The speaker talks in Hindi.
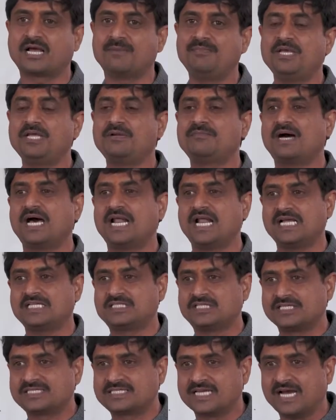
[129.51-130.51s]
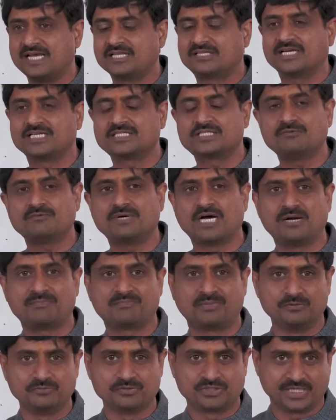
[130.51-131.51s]
कबीर महाराज की सहायता से वहां
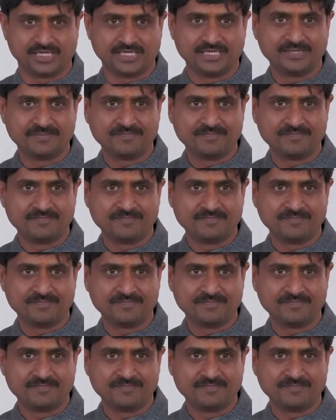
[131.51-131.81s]
पहुंचे